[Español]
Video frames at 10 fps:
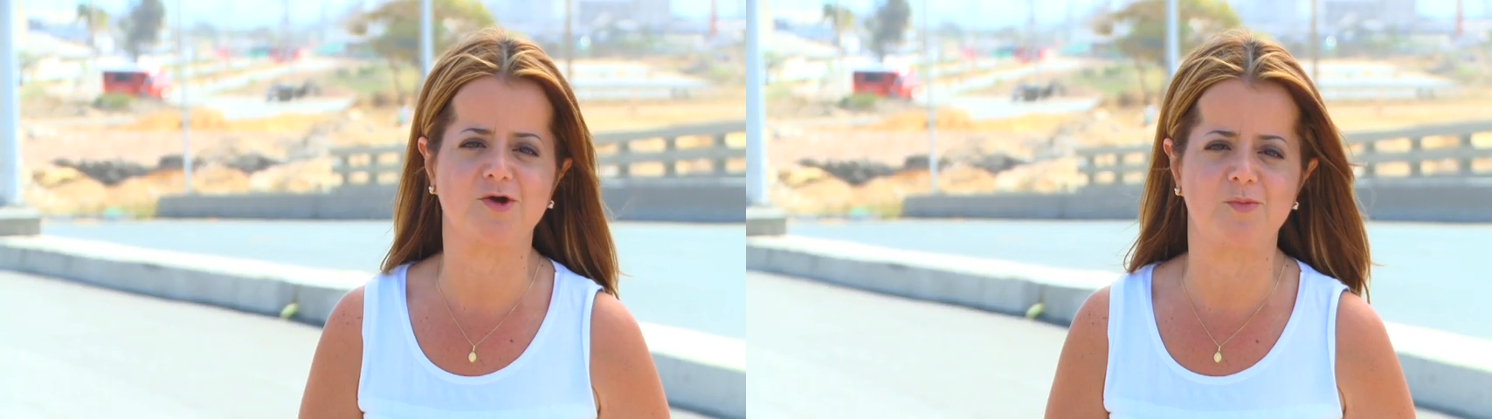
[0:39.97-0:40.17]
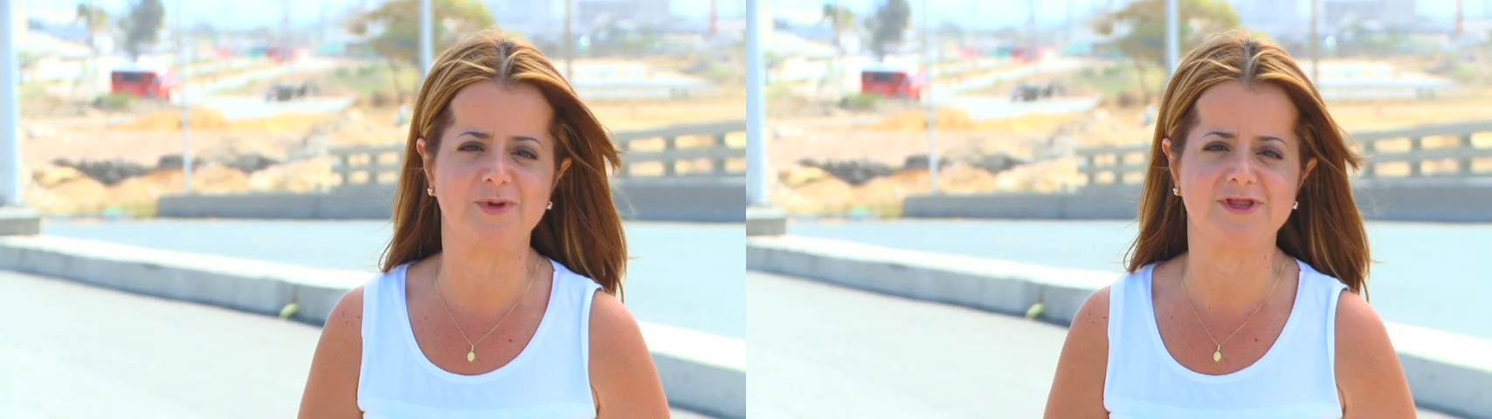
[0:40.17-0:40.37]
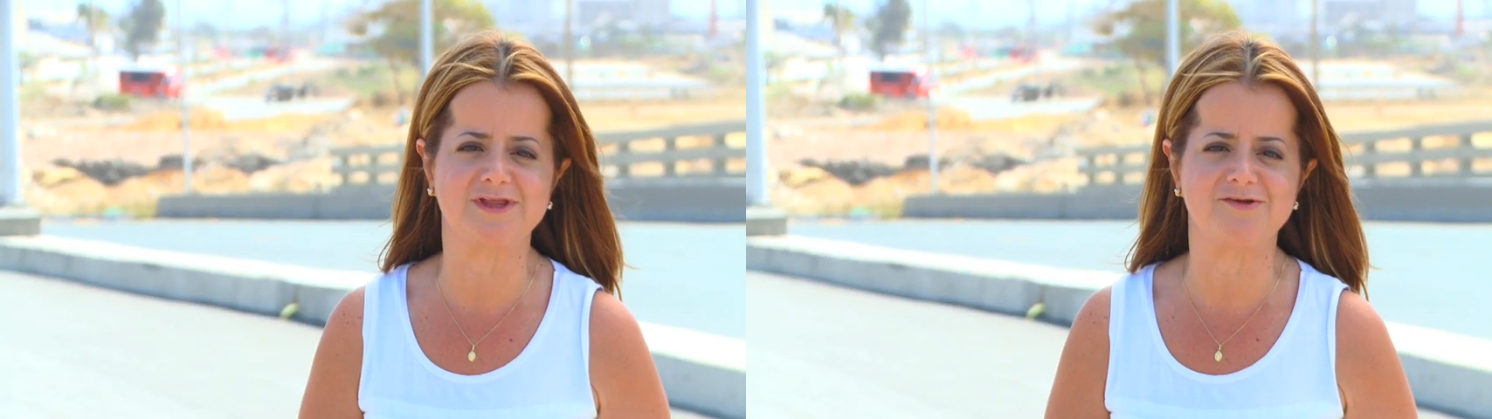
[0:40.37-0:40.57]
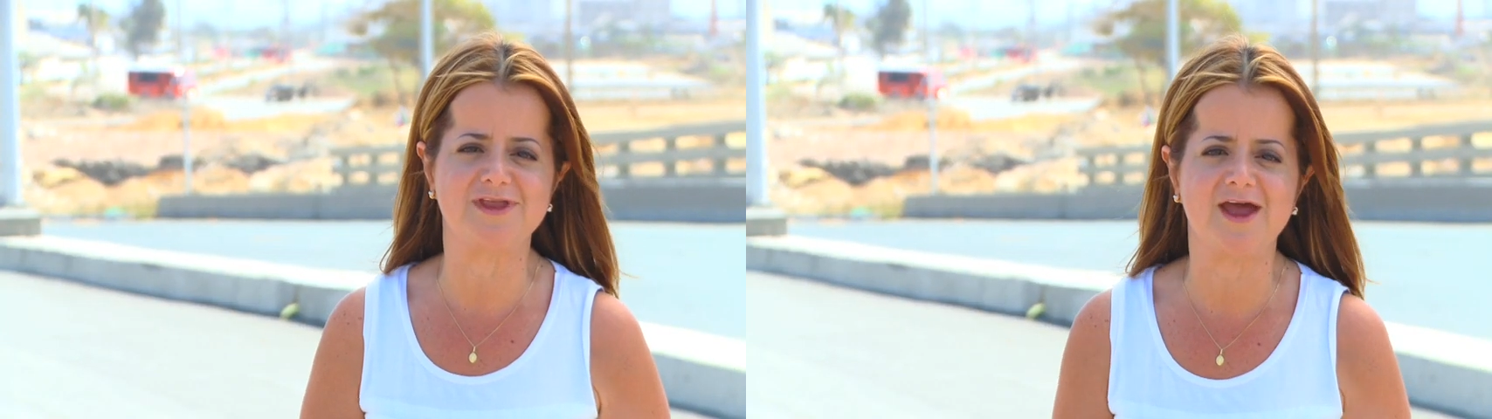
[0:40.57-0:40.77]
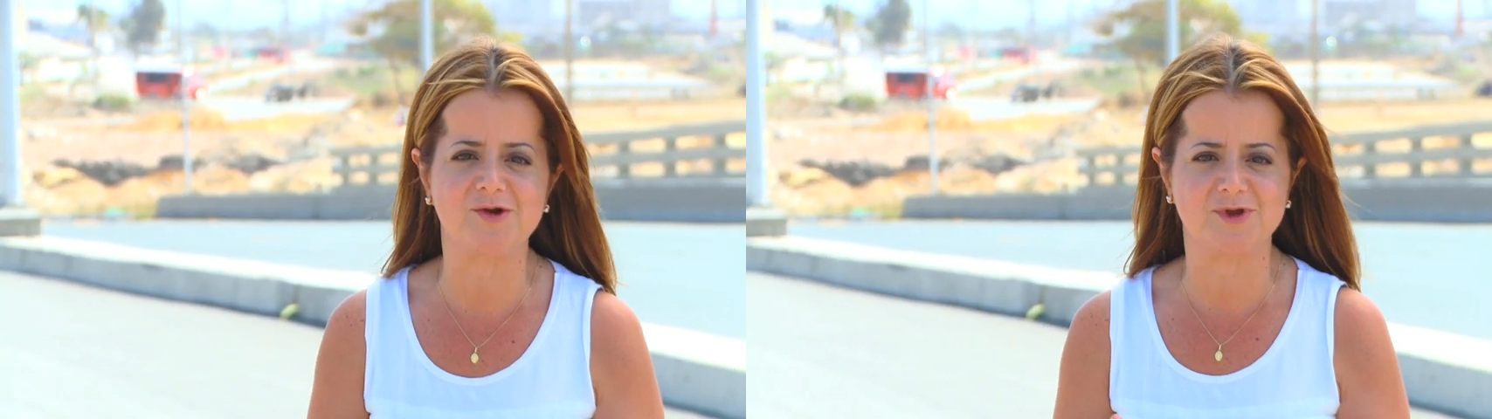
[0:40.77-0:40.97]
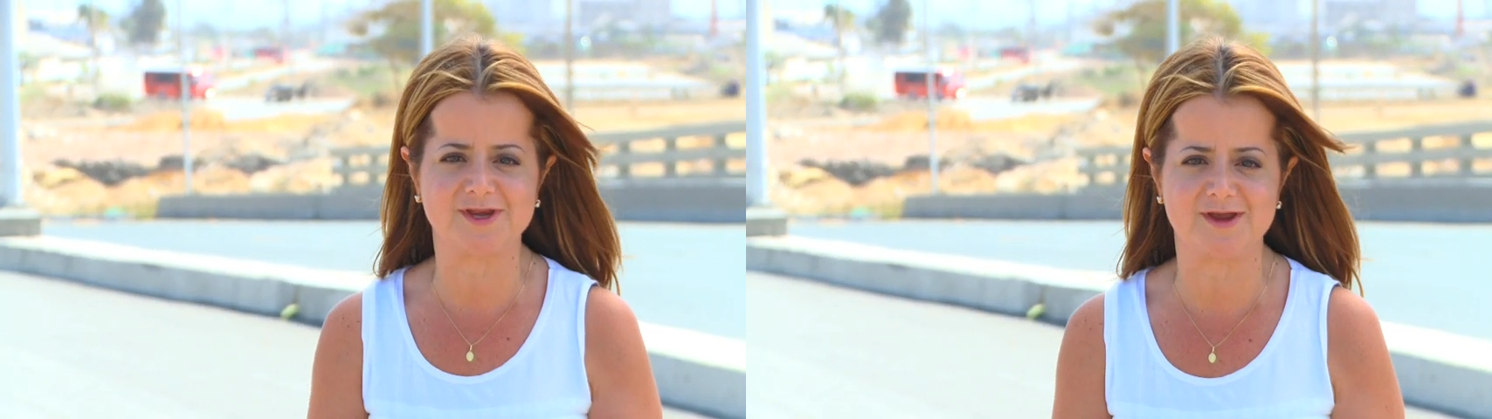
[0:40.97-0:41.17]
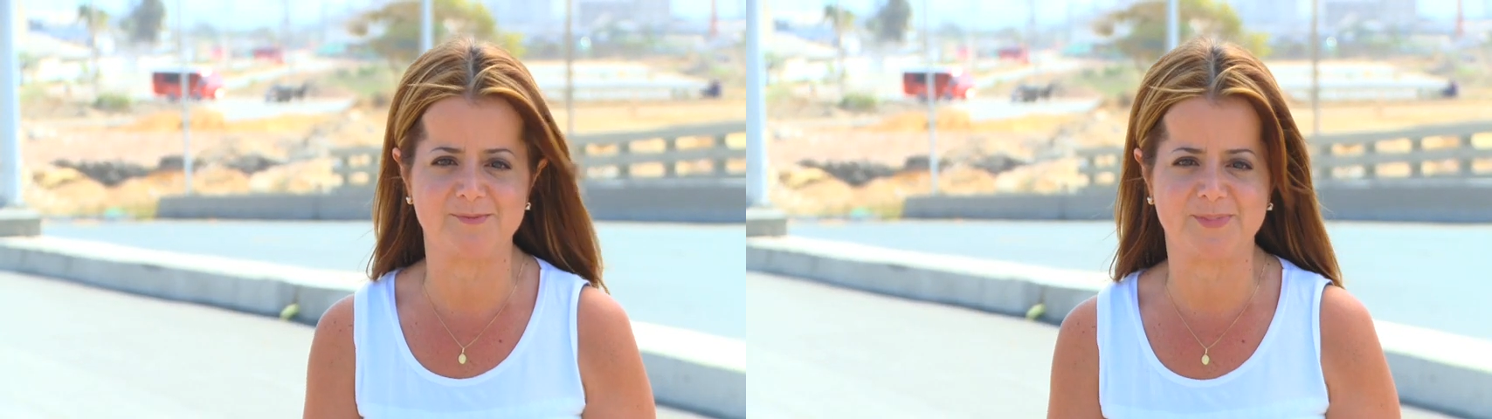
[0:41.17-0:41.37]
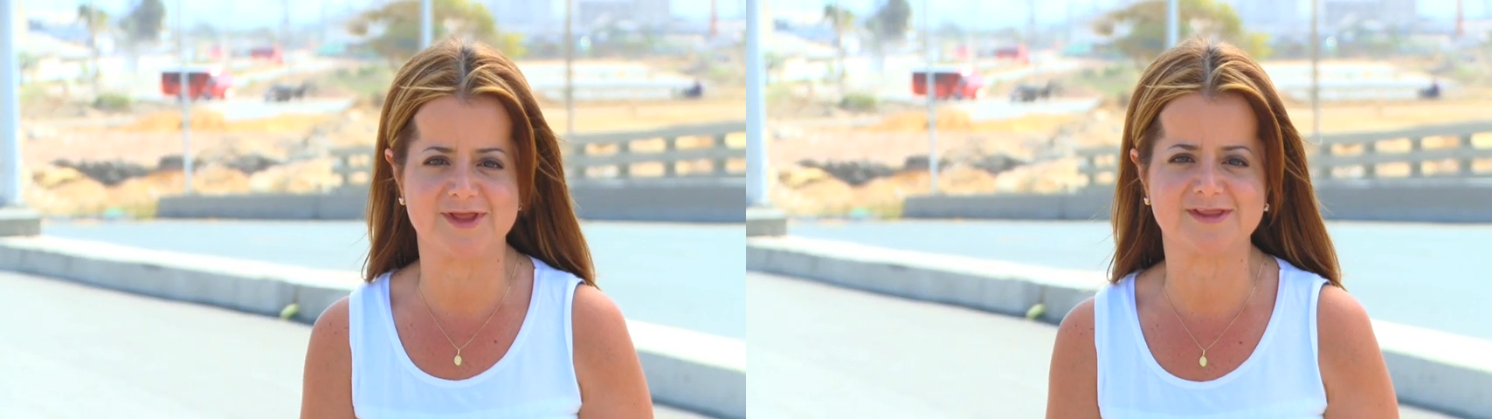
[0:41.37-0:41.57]
y competitividad de nuestras
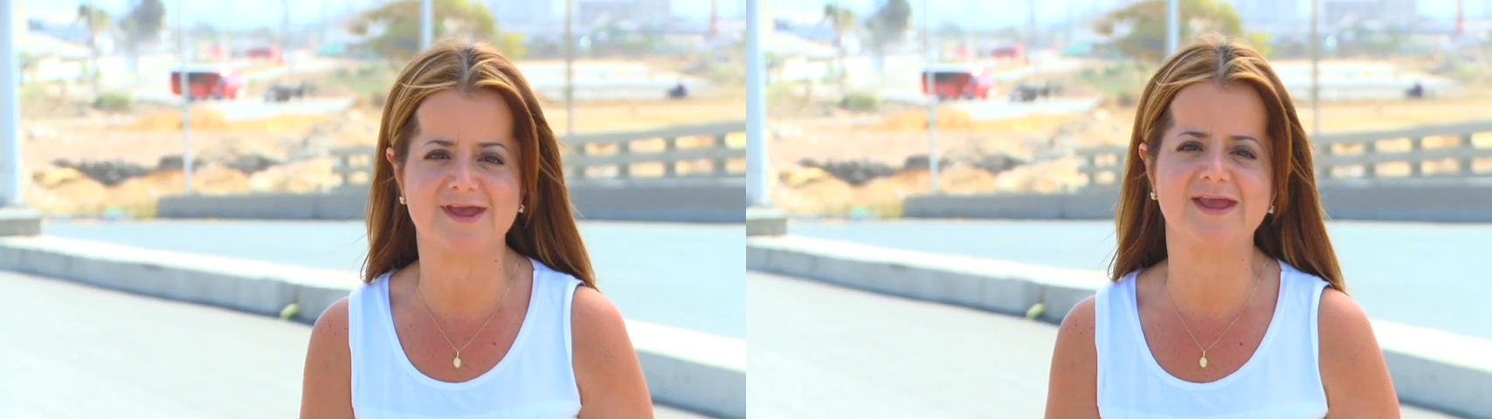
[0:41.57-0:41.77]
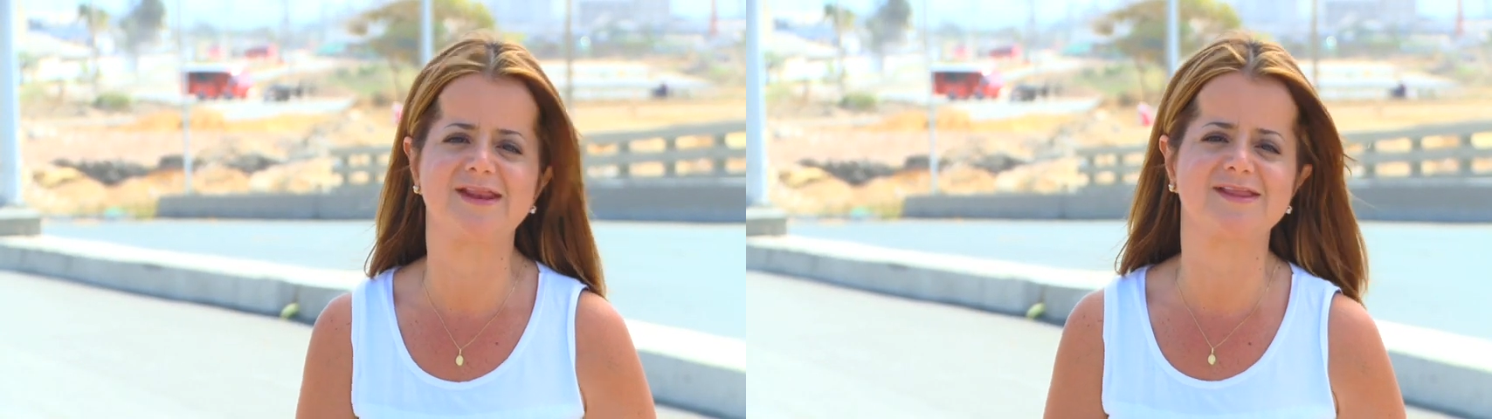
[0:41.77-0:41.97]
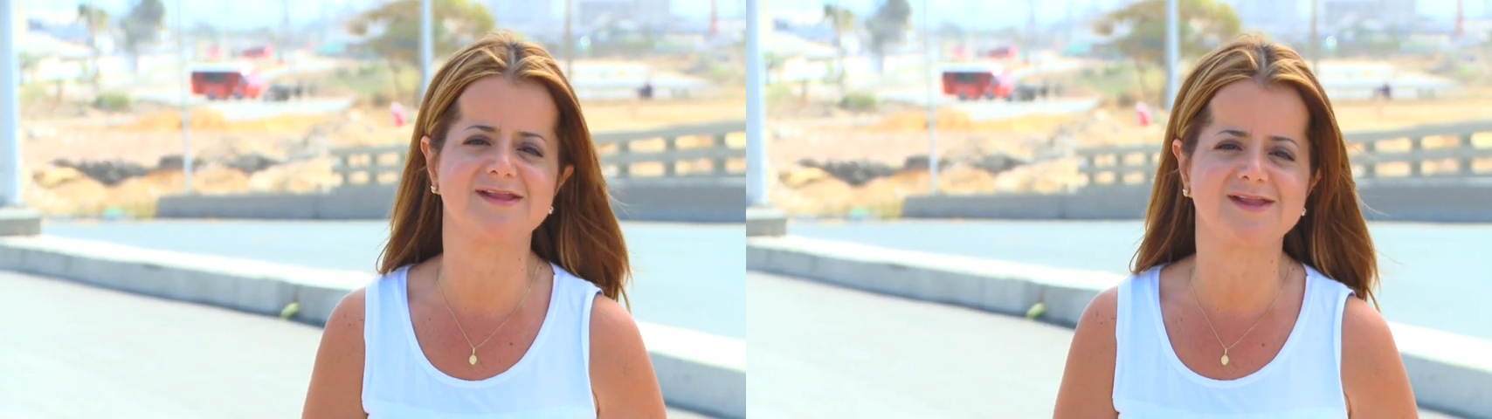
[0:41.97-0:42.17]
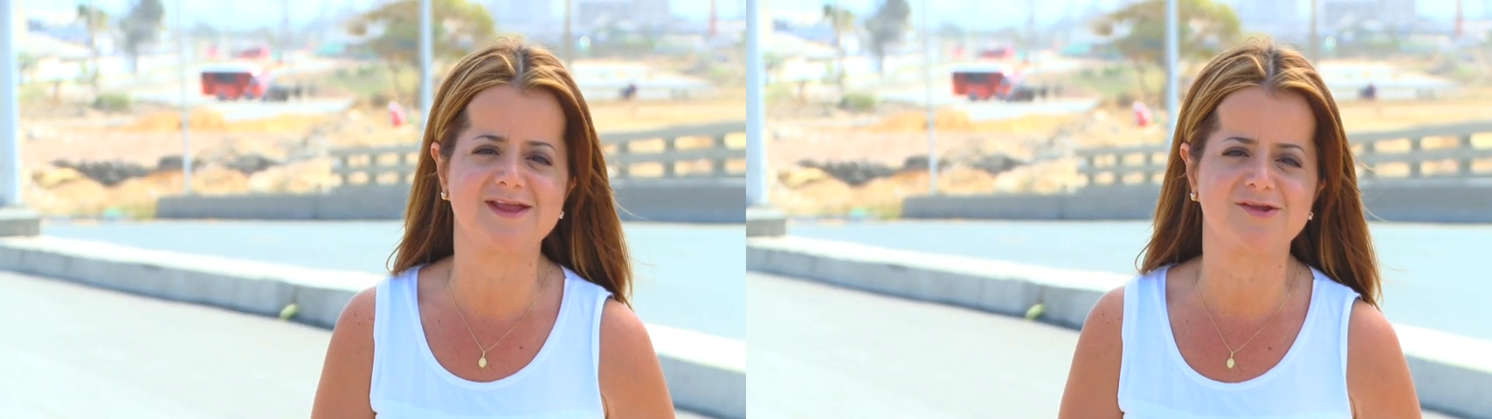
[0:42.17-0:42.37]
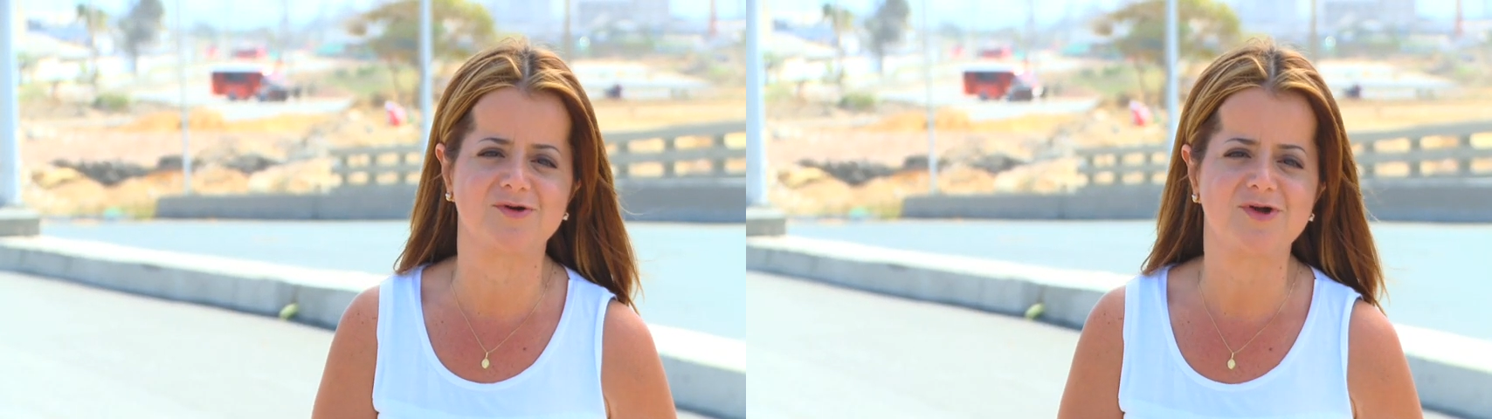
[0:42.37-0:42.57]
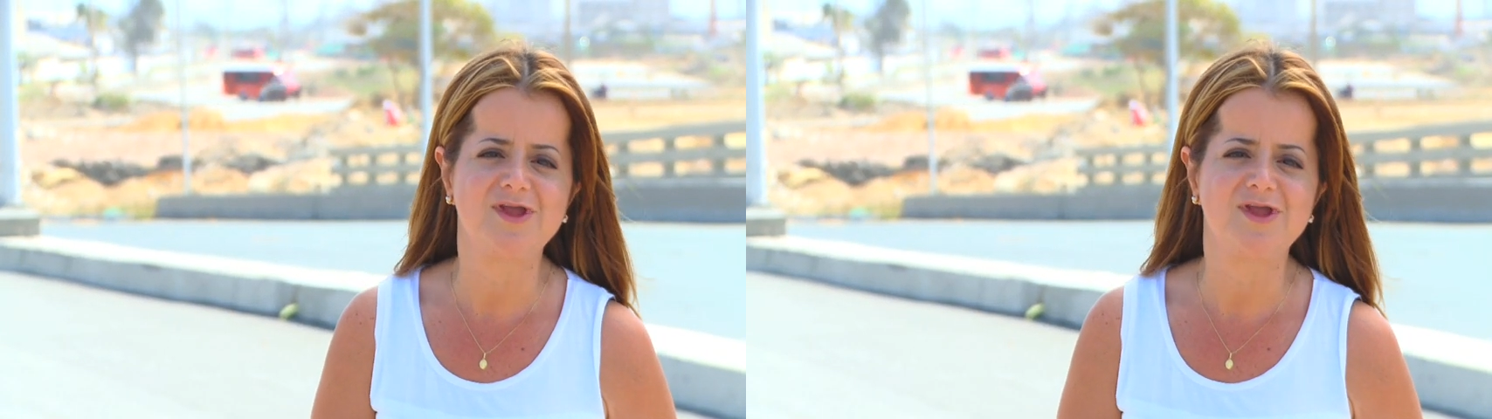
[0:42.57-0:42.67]
empresas en el sentido